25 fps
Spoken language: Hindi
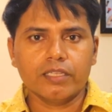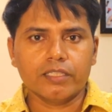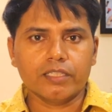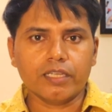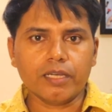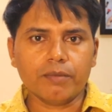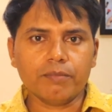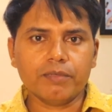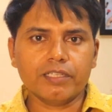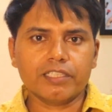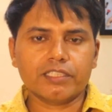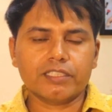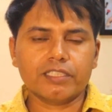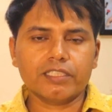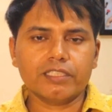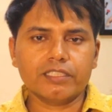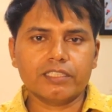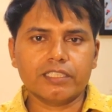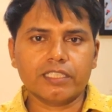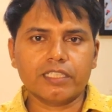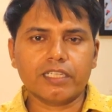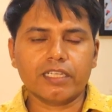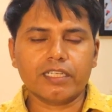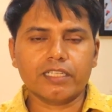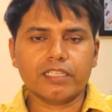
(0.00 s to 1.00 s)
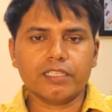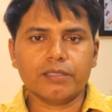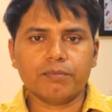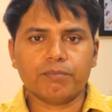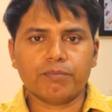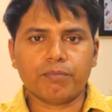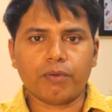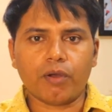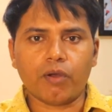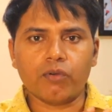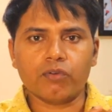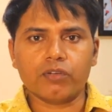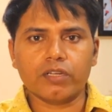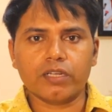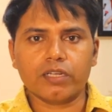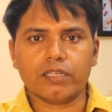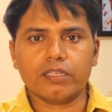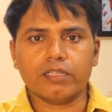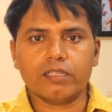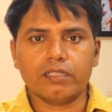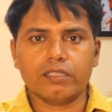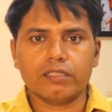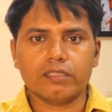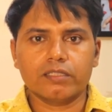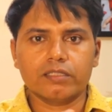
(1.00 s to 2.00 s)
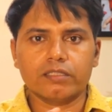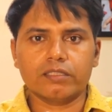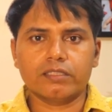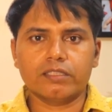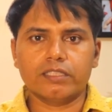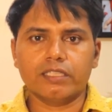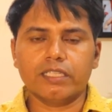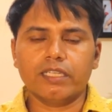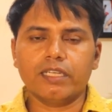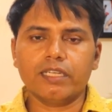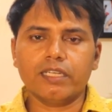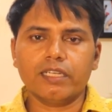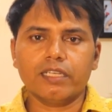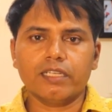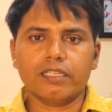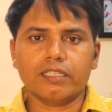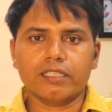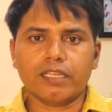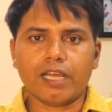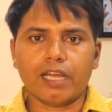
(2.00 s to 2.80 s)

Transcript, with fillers: यह मेडिसिन जनरली पाउडर जेल